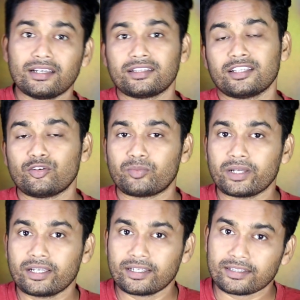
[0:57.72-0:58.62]
इतने
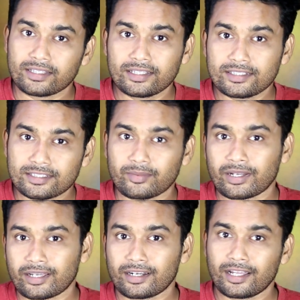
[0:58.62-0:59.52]
रुपये इतने
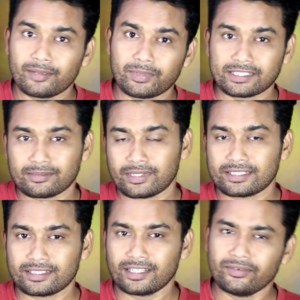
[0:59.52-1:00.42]
जमा करना है पैसे
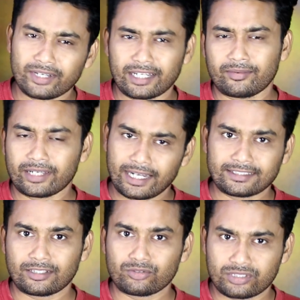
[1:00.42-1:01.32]
भेजना है वगैरह वगैरह
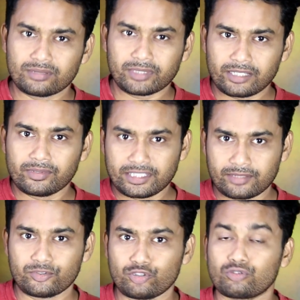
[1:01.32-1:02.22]
ऐसा कुछ मतलब इन
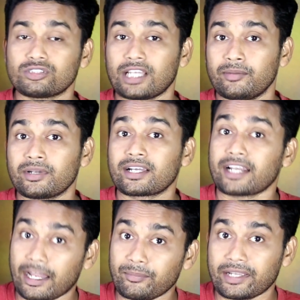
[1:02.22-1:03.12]
सब चीज़ों को साइबर
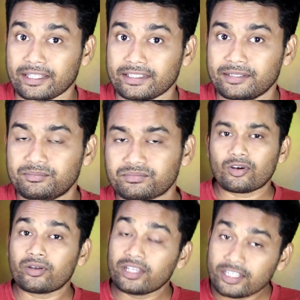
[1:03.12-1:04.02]
क्राइम कहते हैं
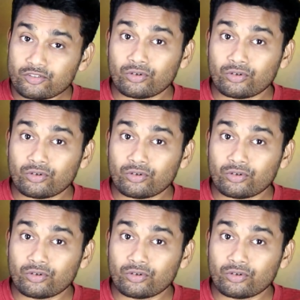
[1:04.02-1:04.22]
और ये जो